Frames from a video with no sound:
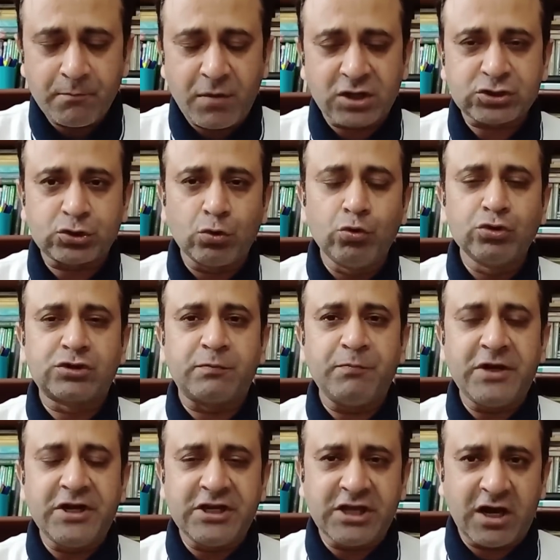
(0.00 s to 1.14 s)
मखसूस
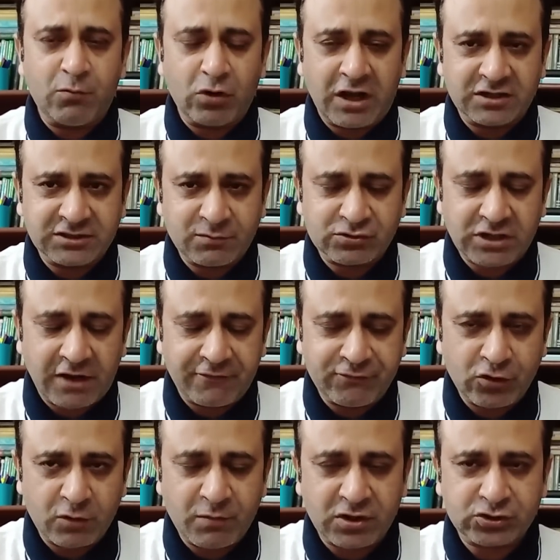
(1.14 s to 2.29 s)
मीडिया मुलाजिम साफ़ी
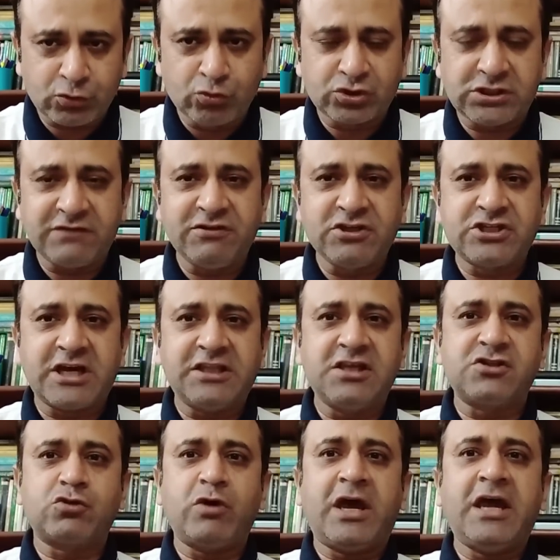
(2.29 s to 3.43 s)
और मखसूस टी वी
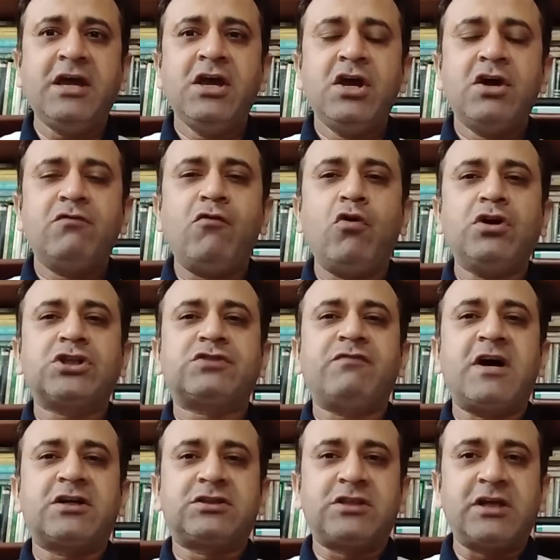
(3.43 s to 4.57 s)
चैनल जो है वो इस
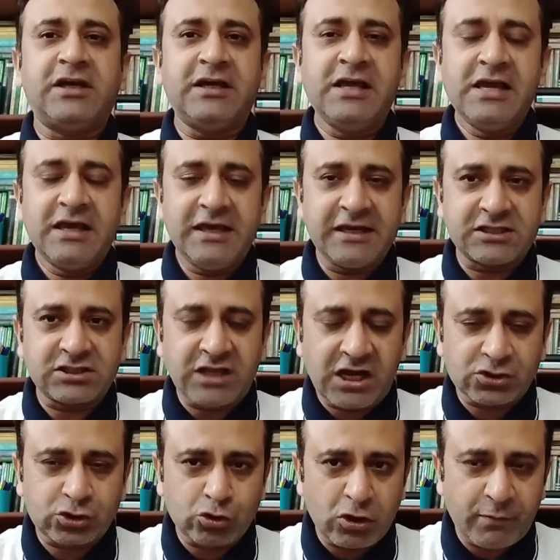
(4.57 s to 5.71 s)
वक्त एक
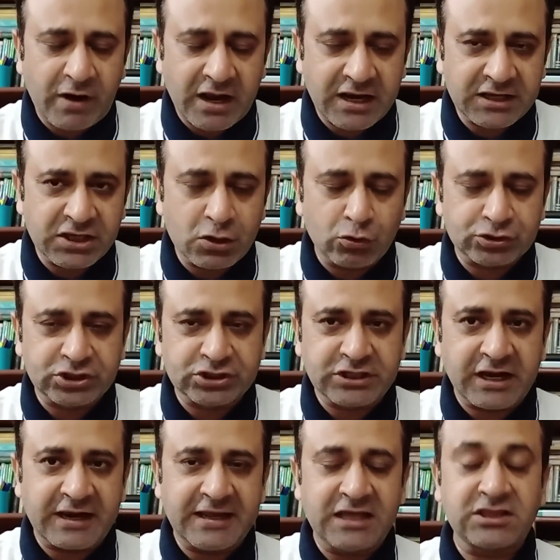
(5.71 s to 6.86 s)
तासर भारने की कोशिश
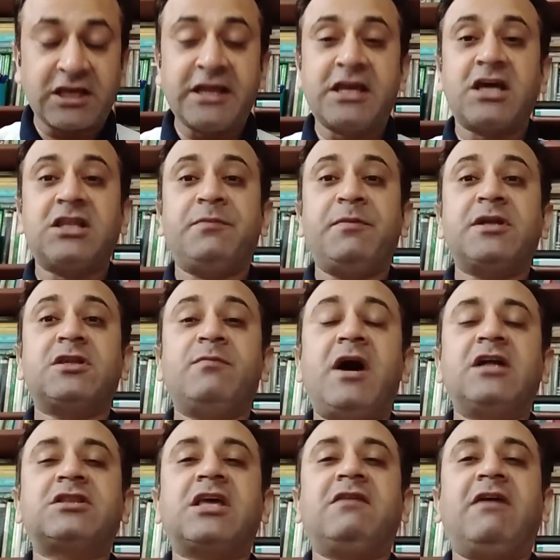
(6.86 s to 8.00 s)
कर रहे हैं तरीके दम
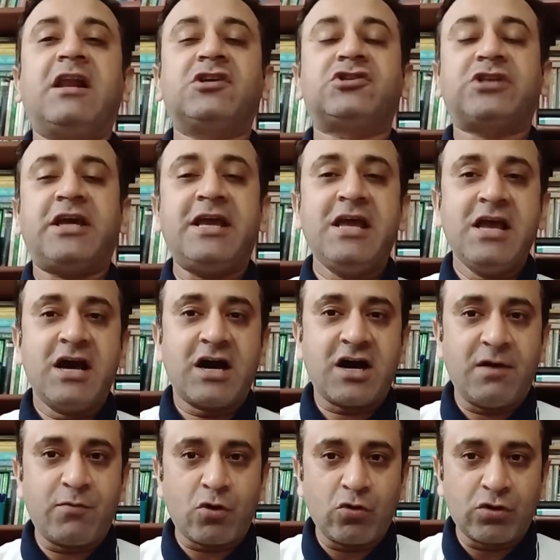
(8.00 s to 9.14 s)
अतमाद के हवाले से
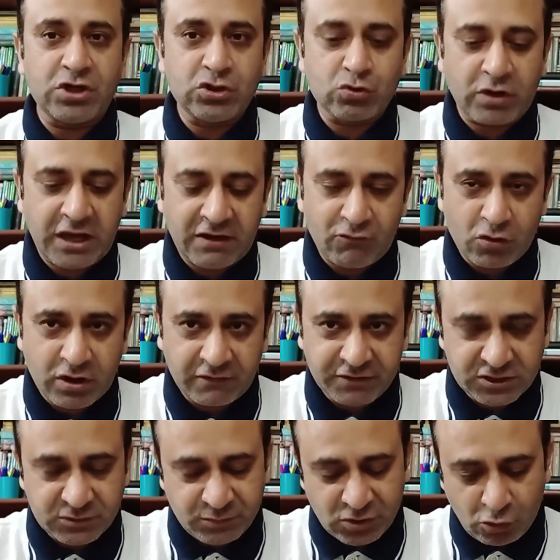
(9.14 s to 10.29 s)
ख़बरों की जो है वो
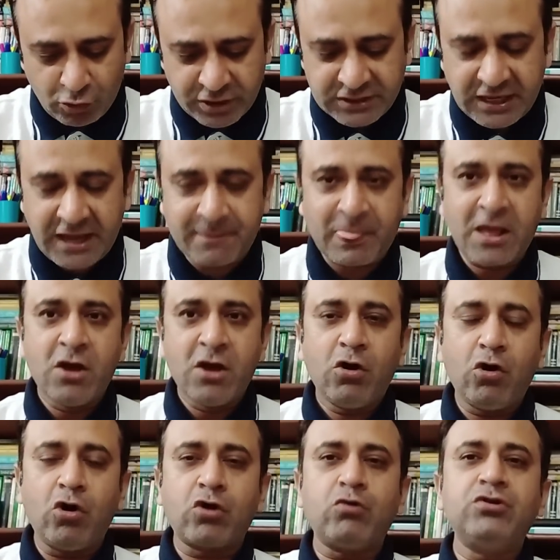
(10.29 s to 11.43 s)
कवरेज भी हो रही है
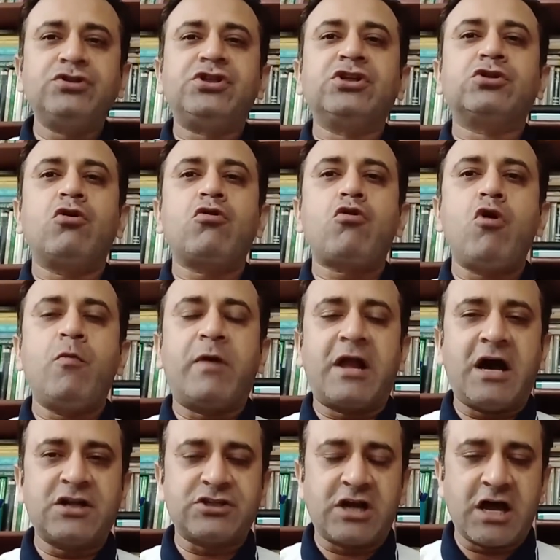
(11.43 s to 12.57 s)
और उन चीज़ों को
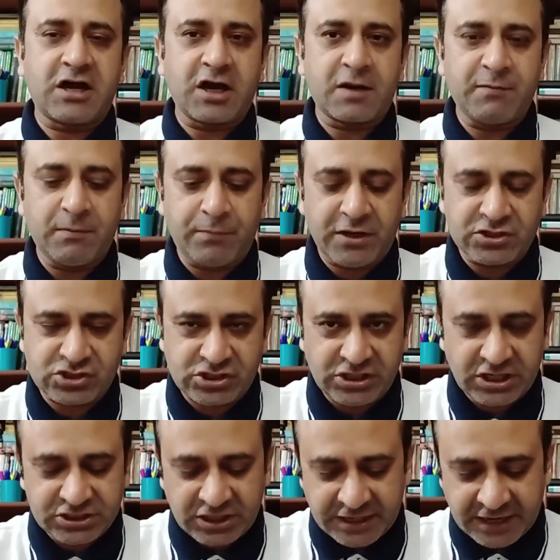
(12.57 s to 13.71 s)
बढ़ा चढ़ा कर भी पेश
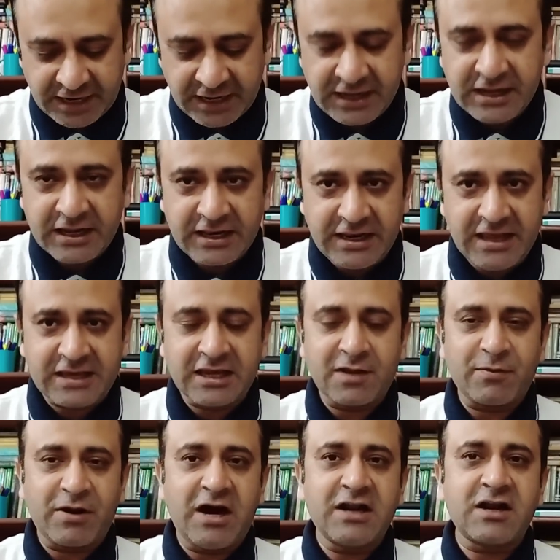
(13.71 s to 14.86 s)
किया जा रहा है लेकिन
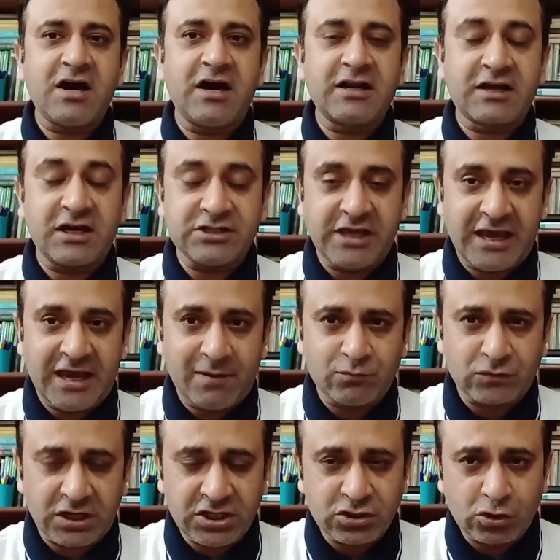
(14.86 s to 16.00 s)
इमरान खान का यह अहम
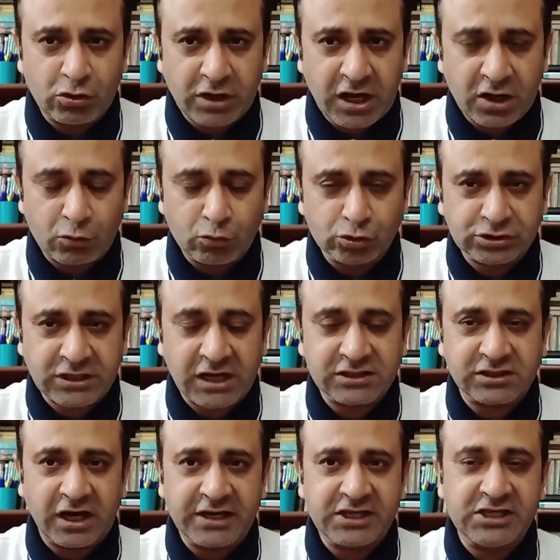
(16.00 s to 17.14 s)
तरीन दौरा रूस का
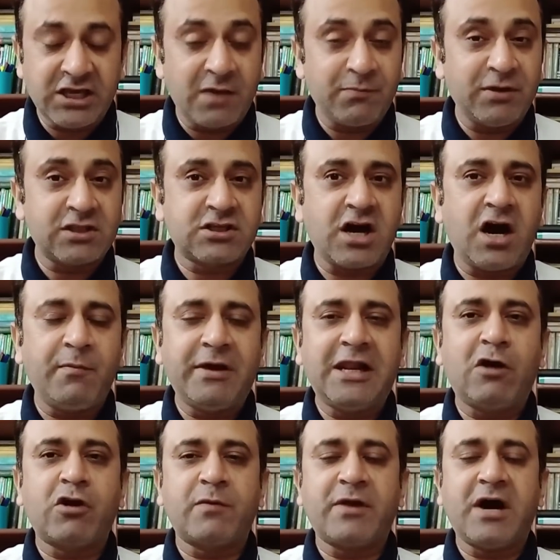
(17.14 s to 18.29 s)
तारीखी अहमियत का हामिल
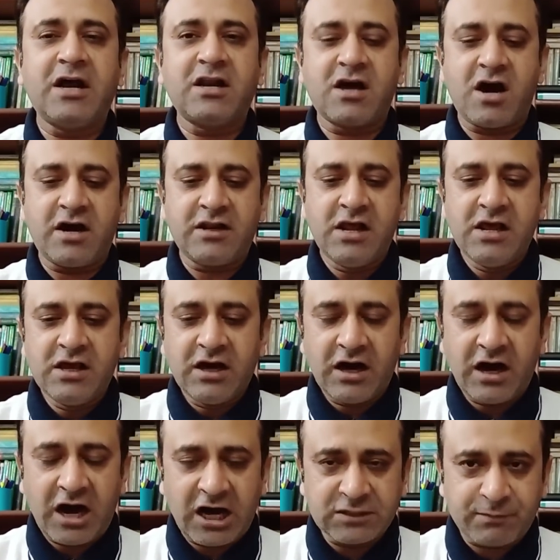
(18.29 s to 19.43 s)
है और इमरान खान
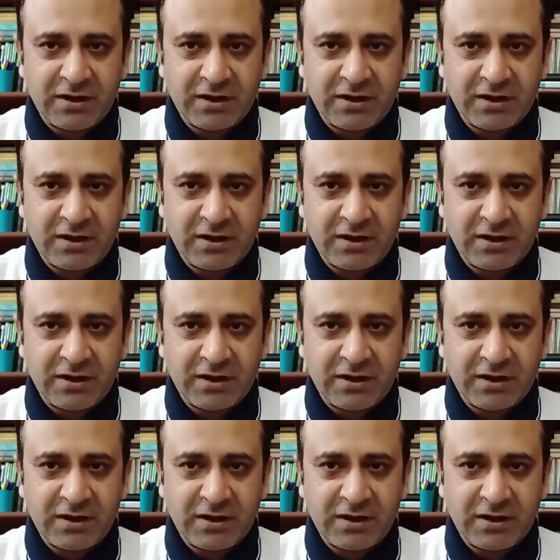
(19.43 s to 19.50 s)
आज